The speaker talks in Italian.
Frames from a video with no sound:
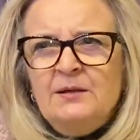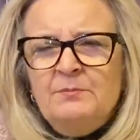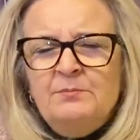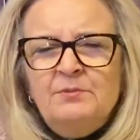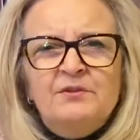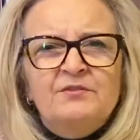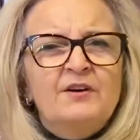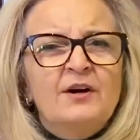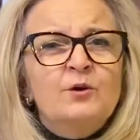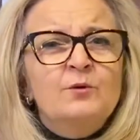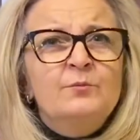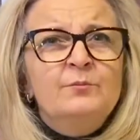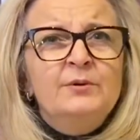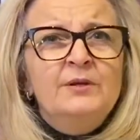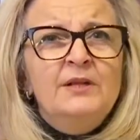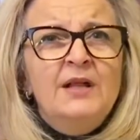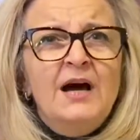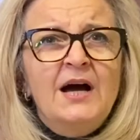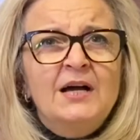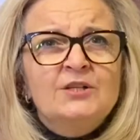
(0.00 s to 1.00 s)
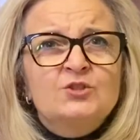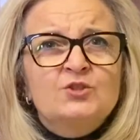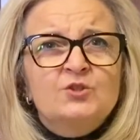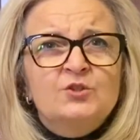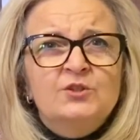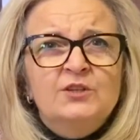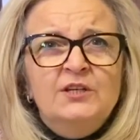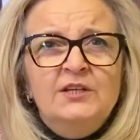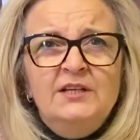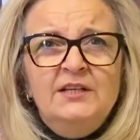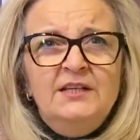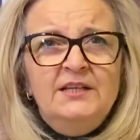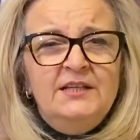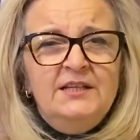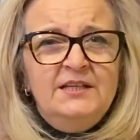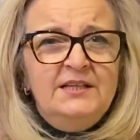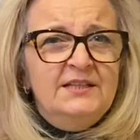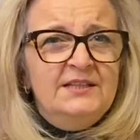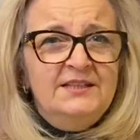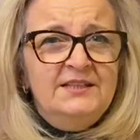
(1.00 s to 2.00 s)
per fare un bilancio
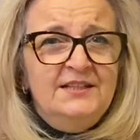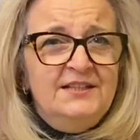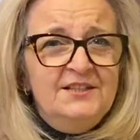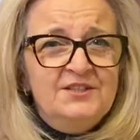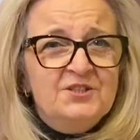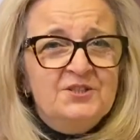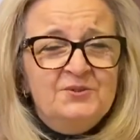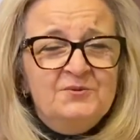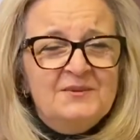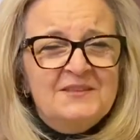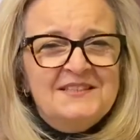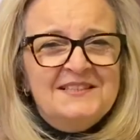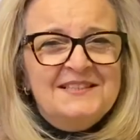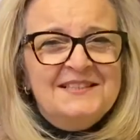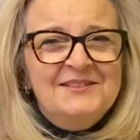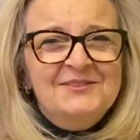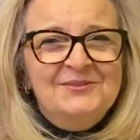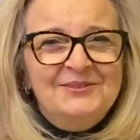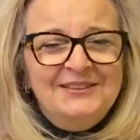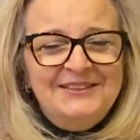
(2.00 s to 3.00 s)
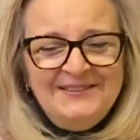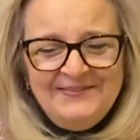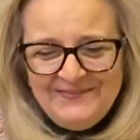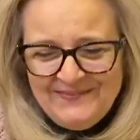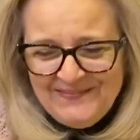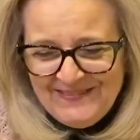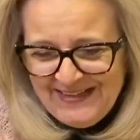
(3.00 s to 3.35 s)
delle, delle situazioni.